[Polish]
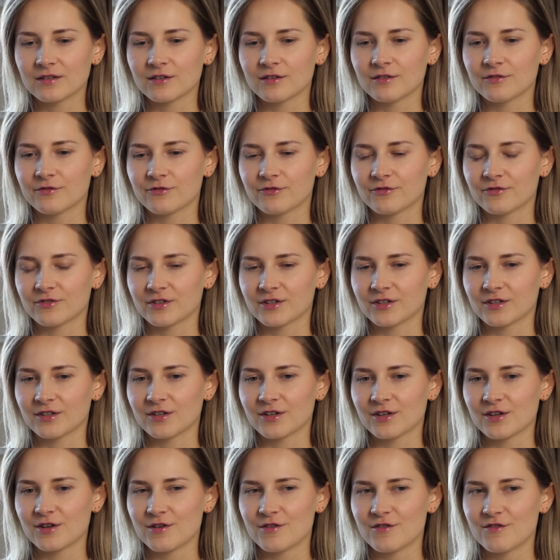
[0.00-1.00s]
w
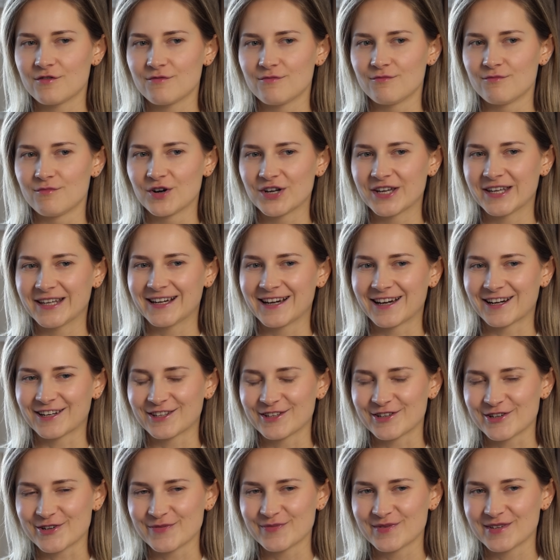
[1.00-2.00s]
mojej
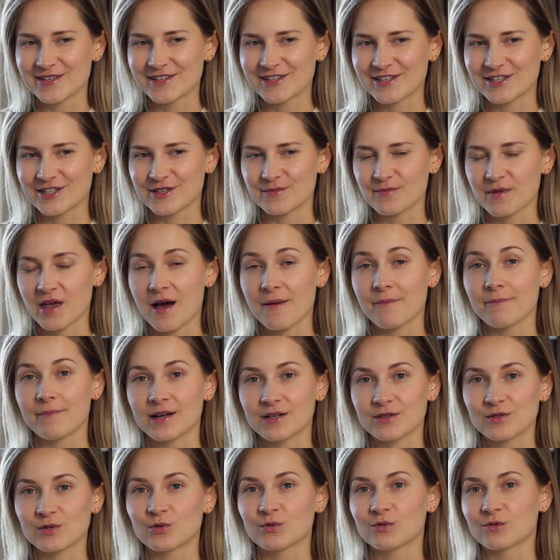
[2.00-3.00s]
garderobie, że miałam
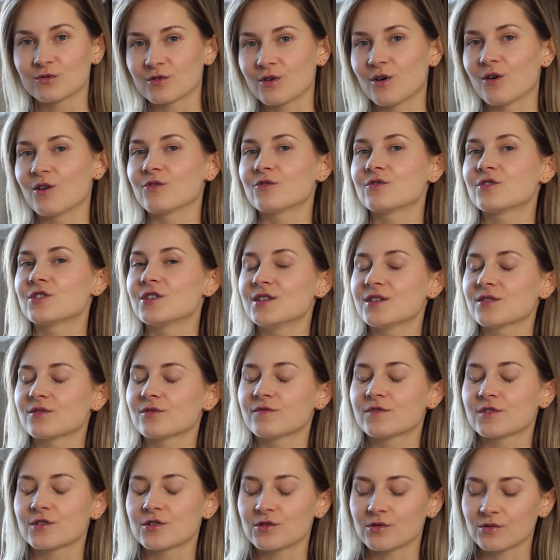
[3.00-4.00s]
bardzo dużo
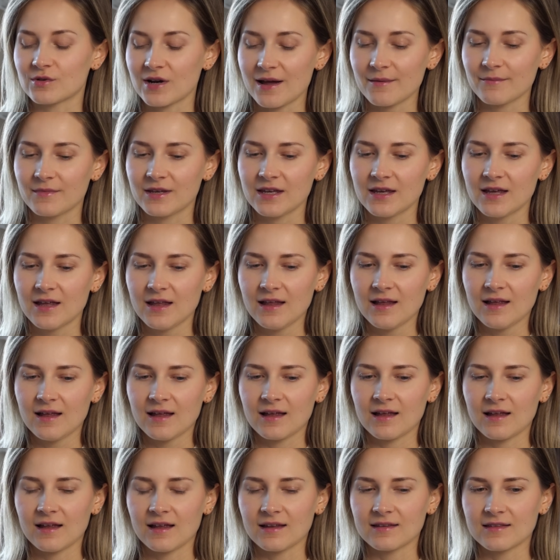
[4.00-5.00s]
jeansów z dziurami,
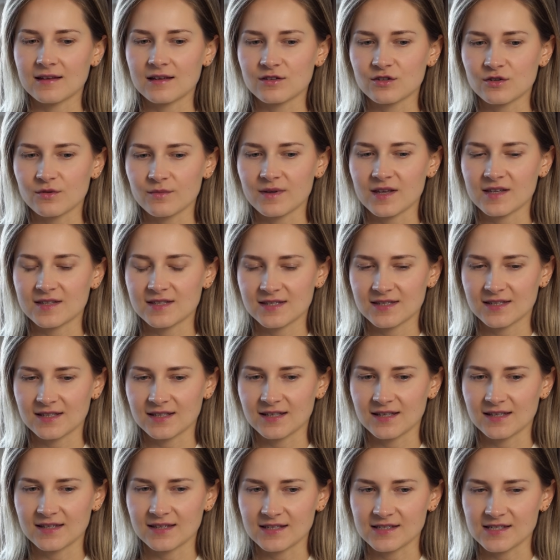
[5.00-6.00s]
e, natomiast
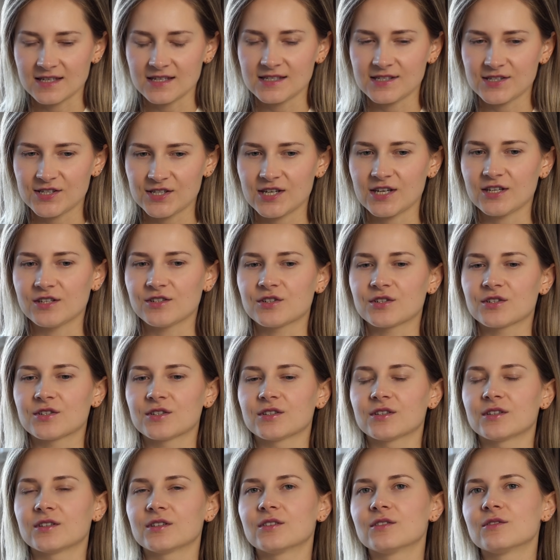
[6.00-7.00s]
e, na dzień dzisiejszy
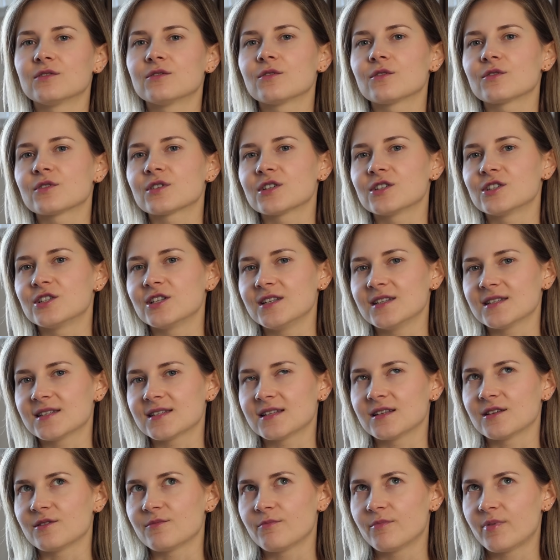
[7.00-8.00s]
noszę
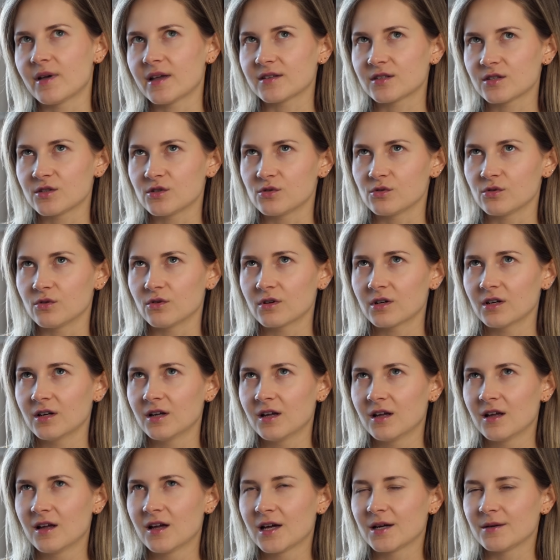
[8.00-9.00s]
jeansy bez dziur.
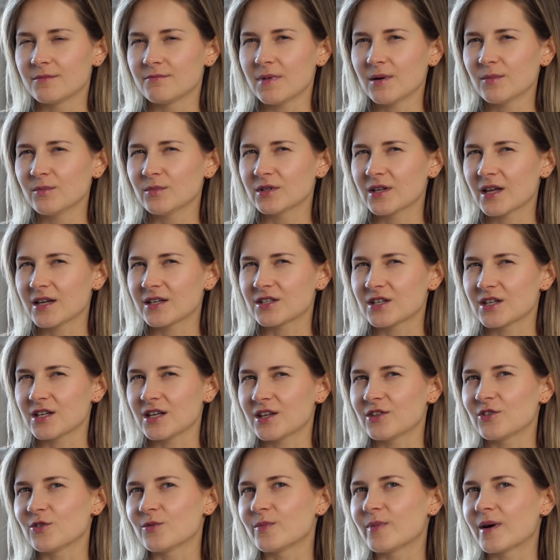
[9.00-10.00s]
Mam bodajże
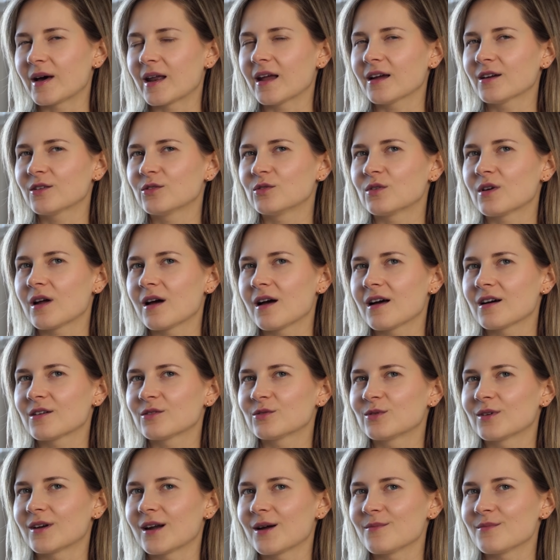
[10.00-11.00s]
jedną parę, która,
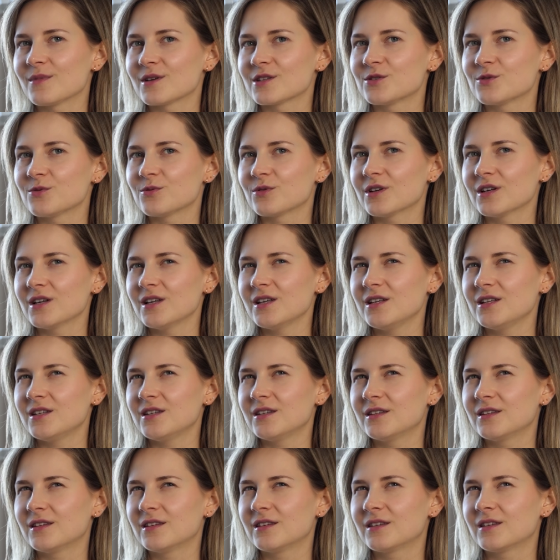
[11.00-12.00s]
która ma dziury
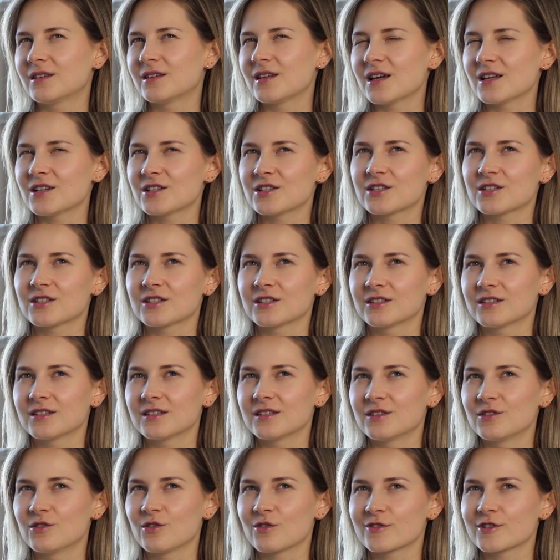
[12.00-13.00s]
i też e,
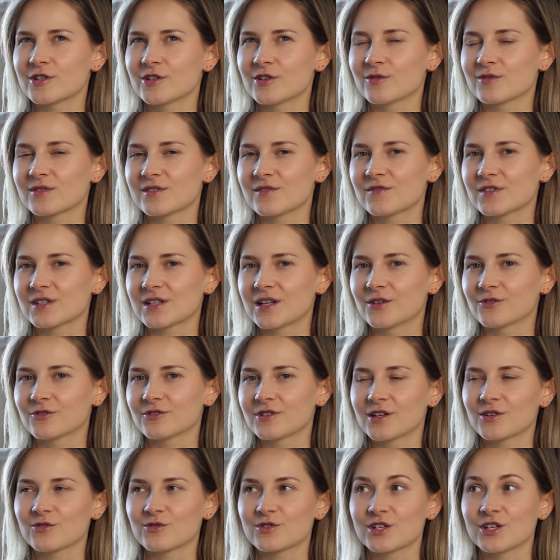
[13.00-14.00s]
noszę ją ze względu
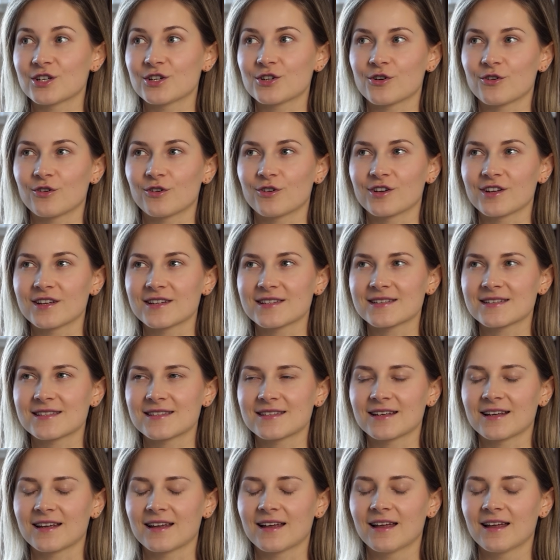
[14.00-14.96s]
na to, że ich kolor jest